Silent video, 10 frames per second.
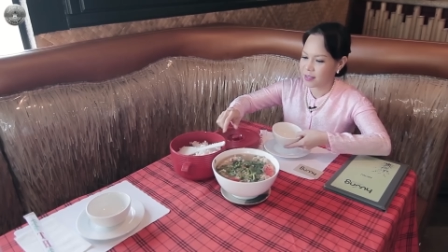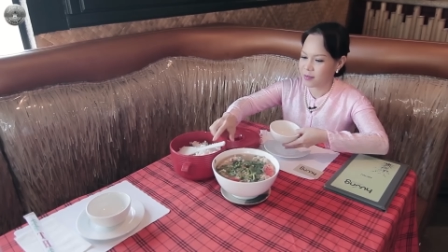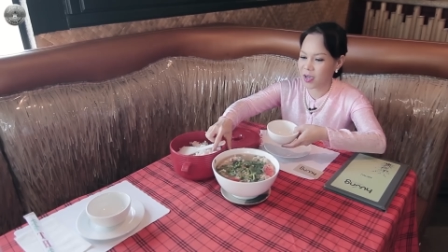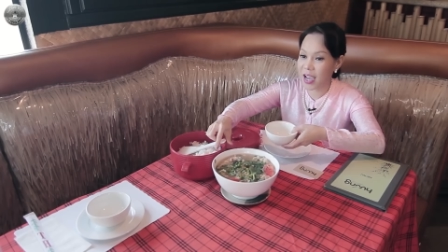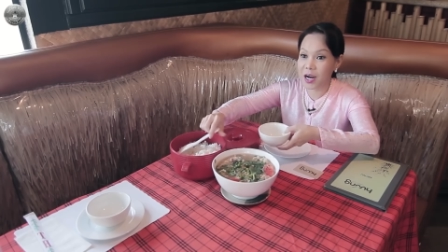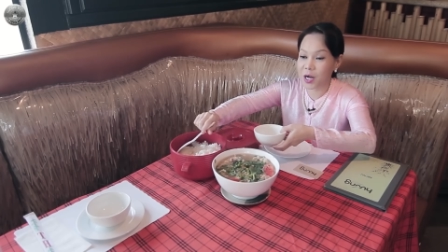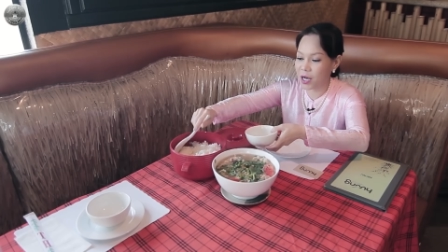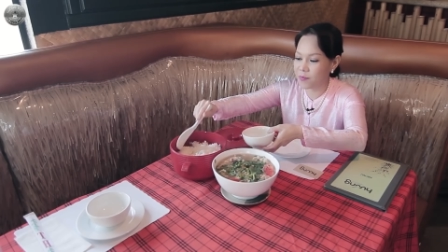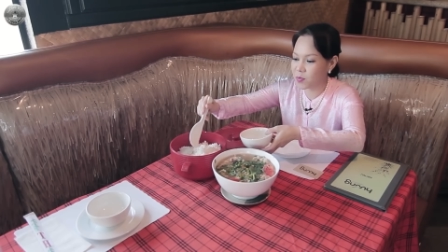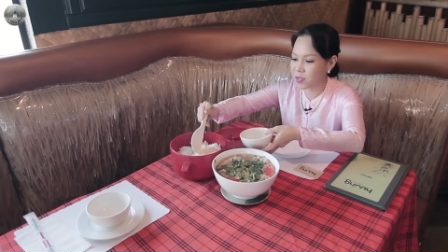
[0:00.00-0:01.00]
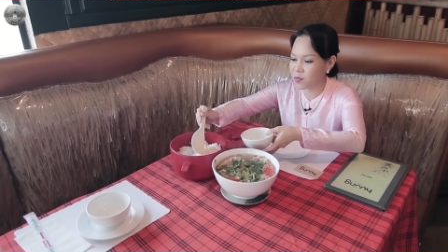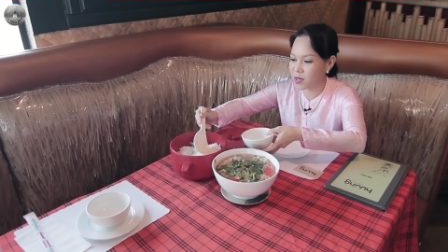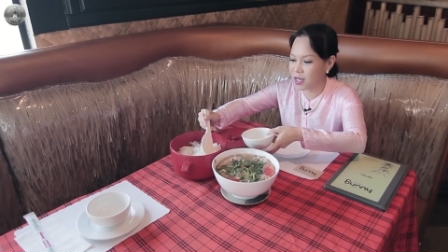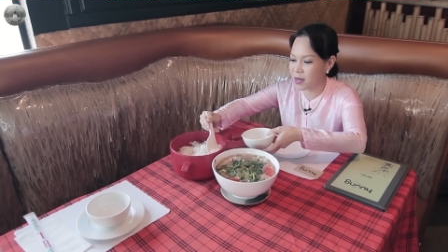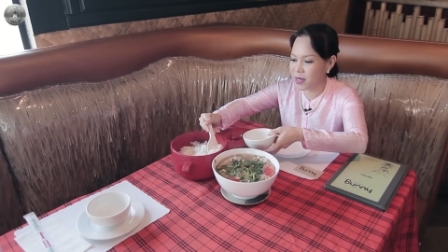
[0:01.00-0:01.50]
phải ăn cơm chút xíu
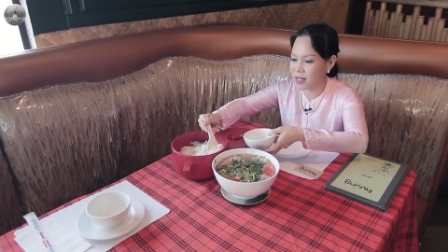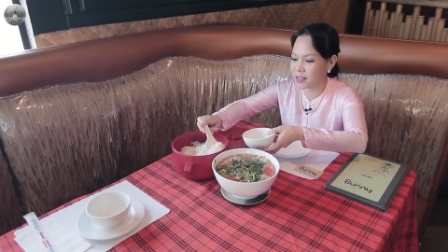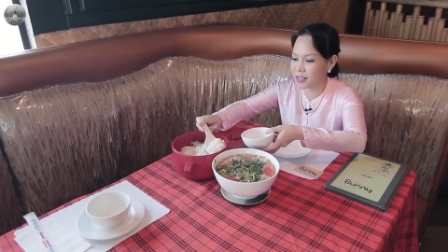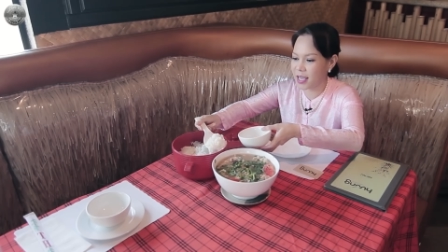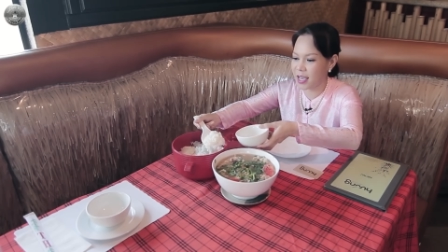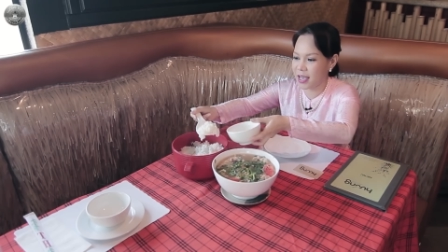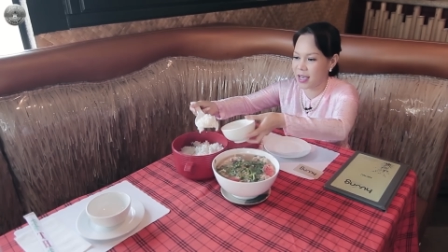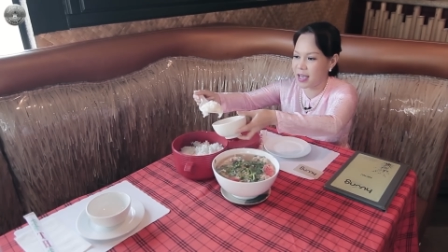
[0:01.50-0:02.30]
cơm mới được nha.